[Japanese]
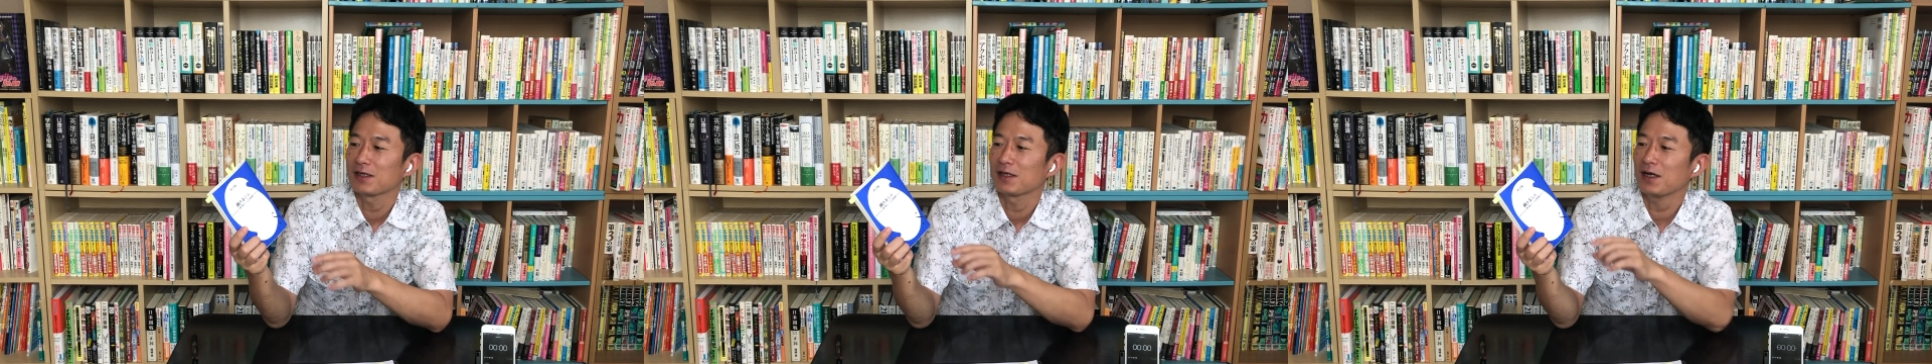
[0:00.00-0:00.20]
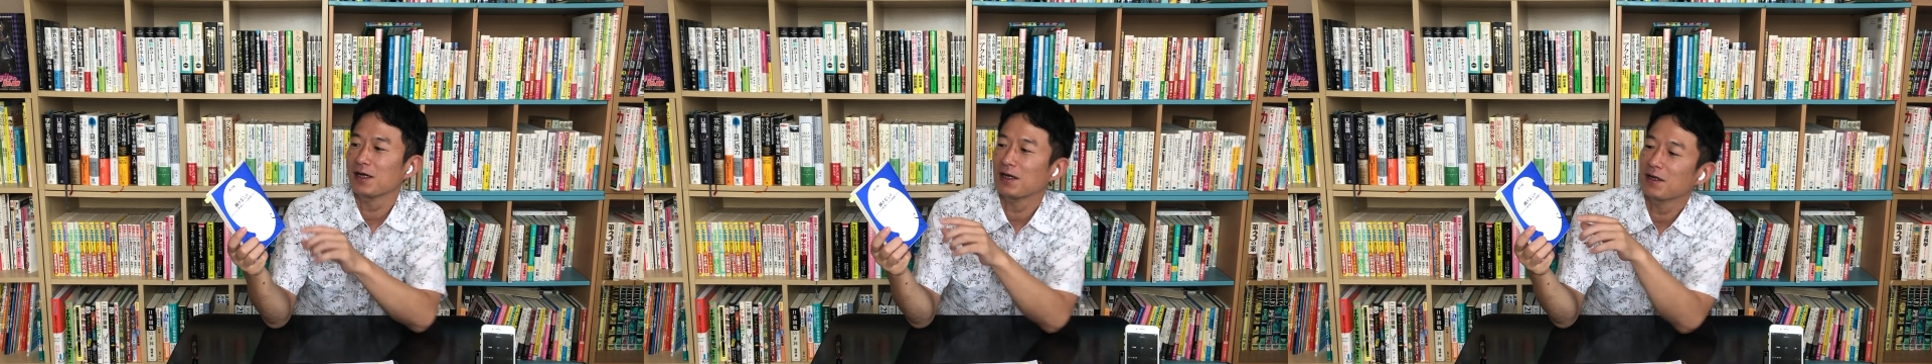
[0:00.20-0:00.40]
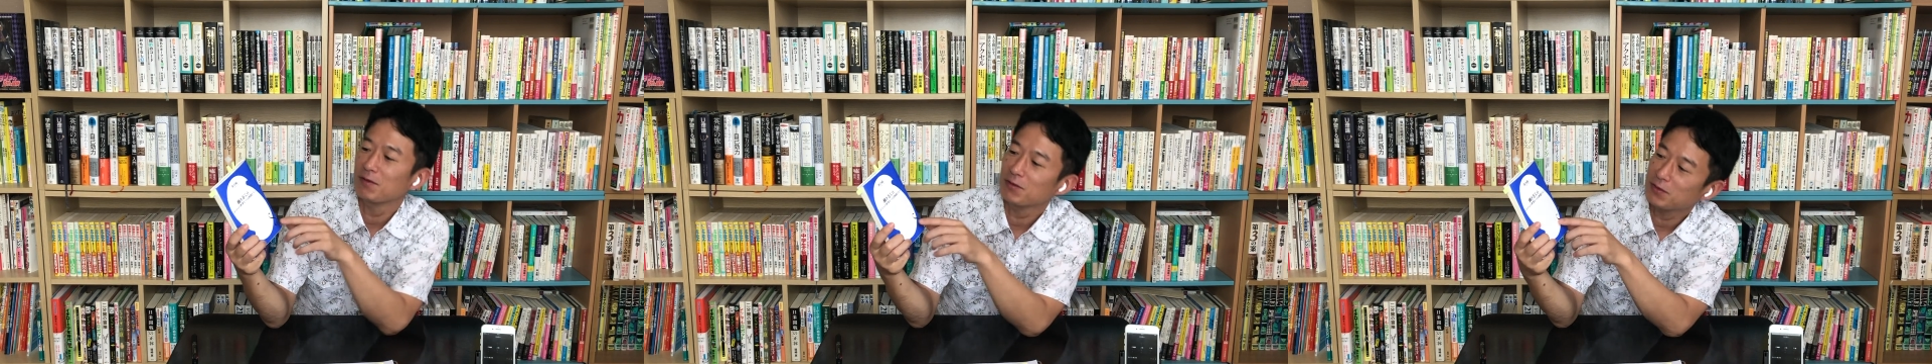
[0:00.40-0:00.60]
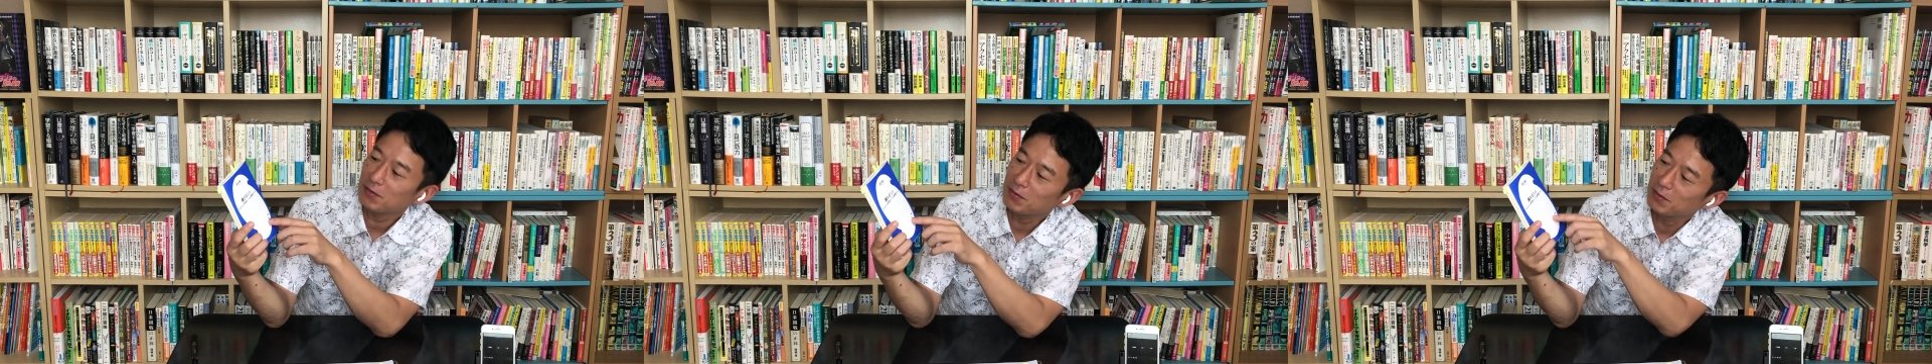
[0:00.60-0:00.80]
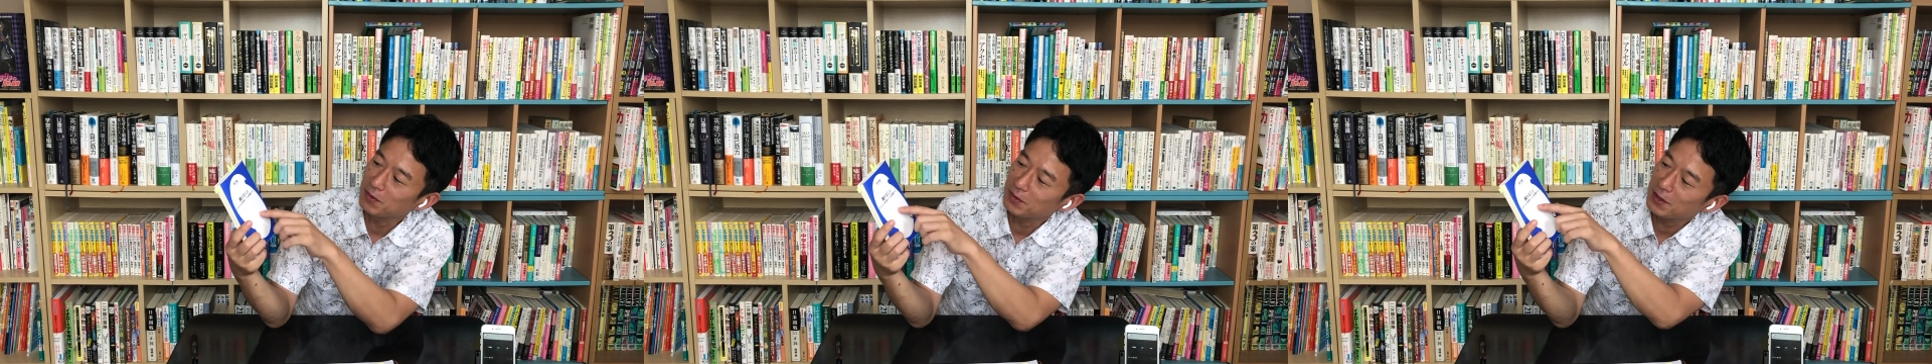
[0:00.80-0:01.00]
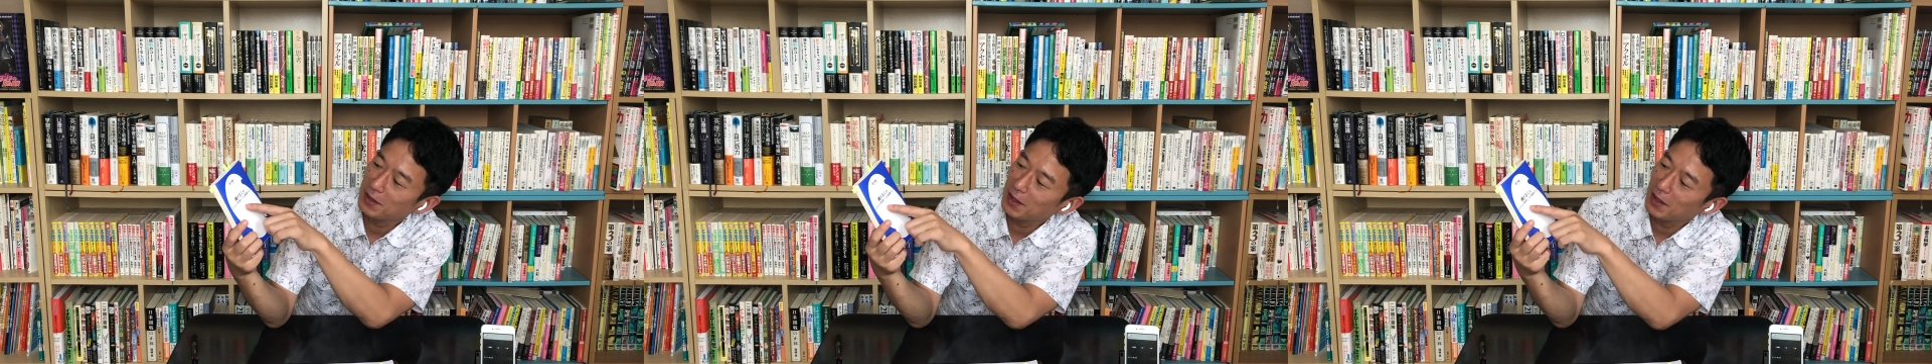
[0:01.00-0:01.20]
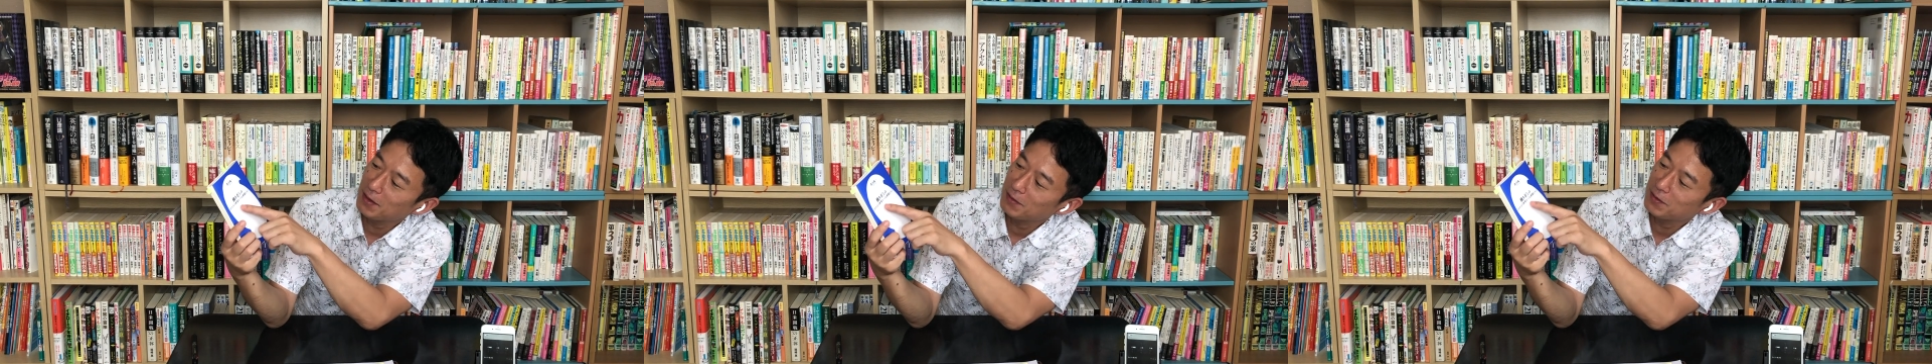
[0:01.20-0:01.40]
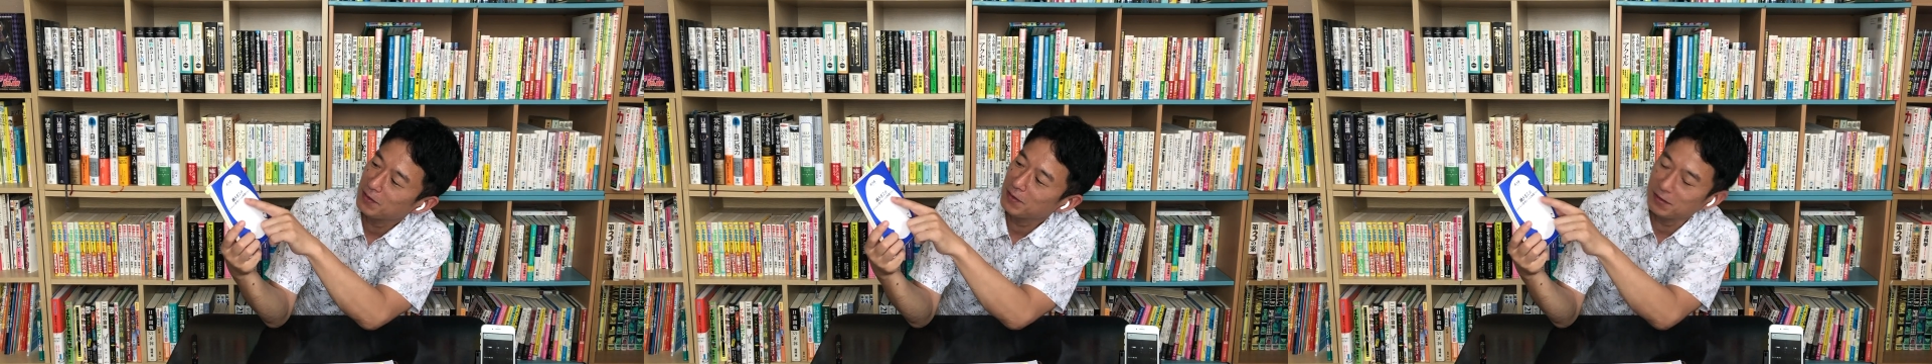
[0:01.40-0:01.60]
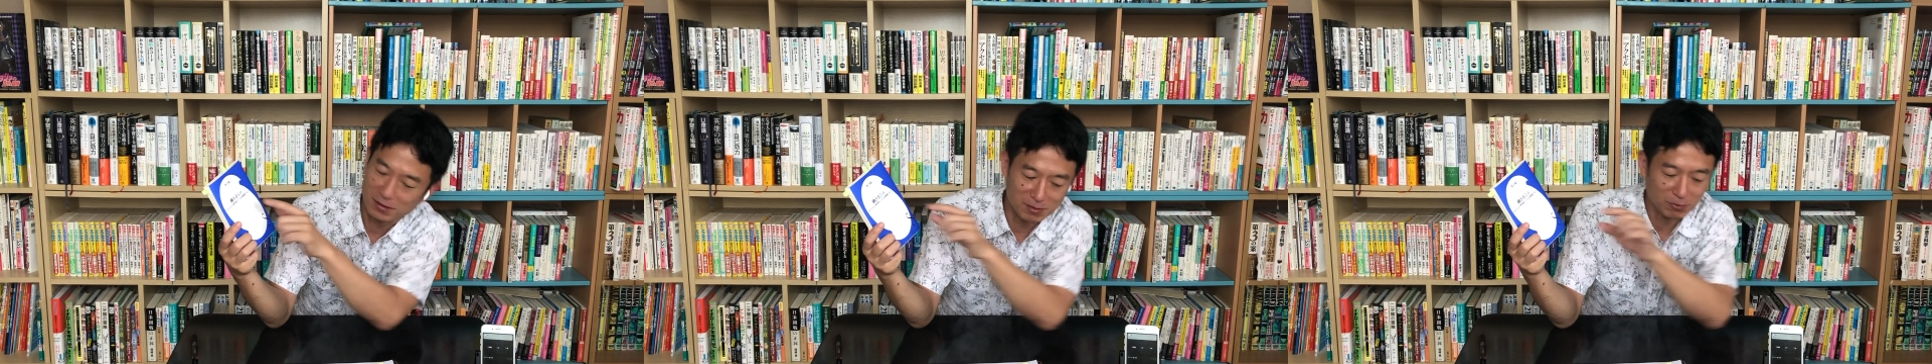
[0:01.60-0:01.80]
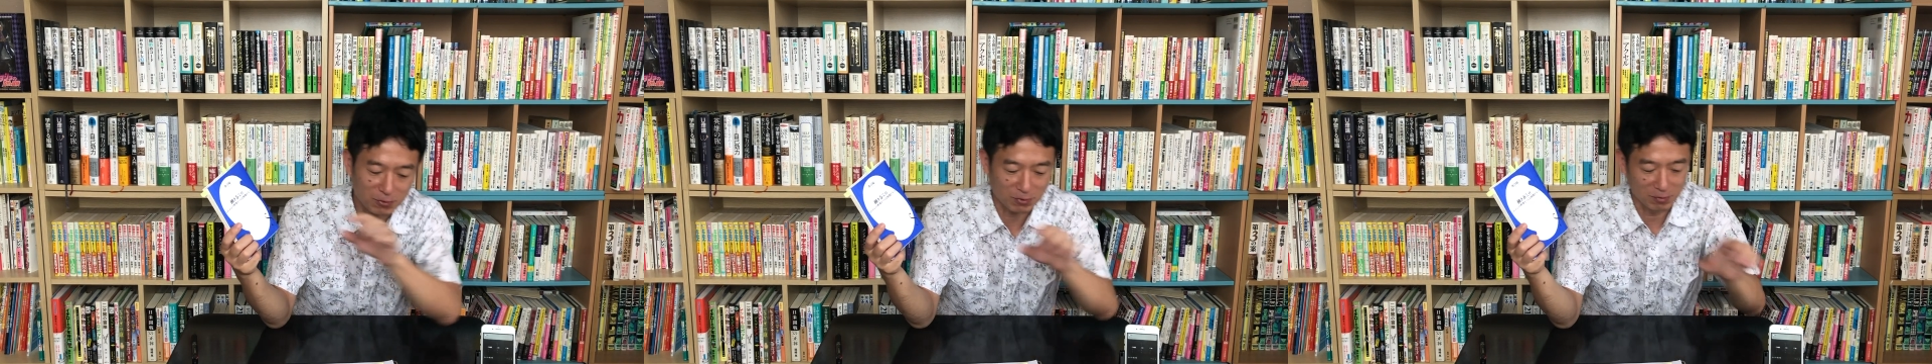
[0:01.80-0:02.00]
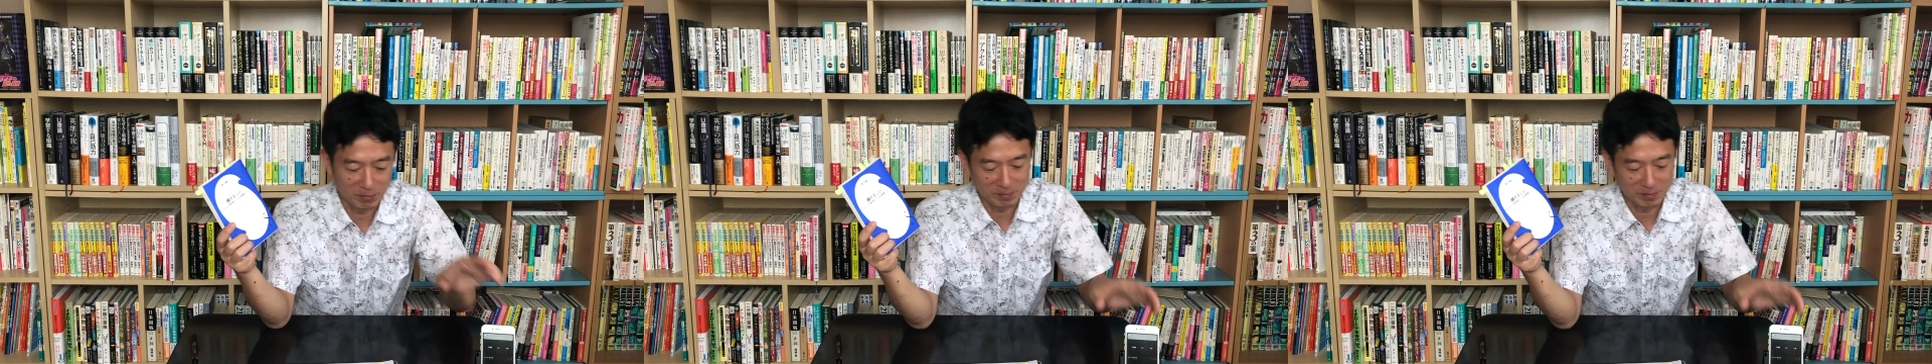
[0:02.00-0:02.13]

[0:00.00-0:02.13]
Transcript: だからこそこの世界を作ること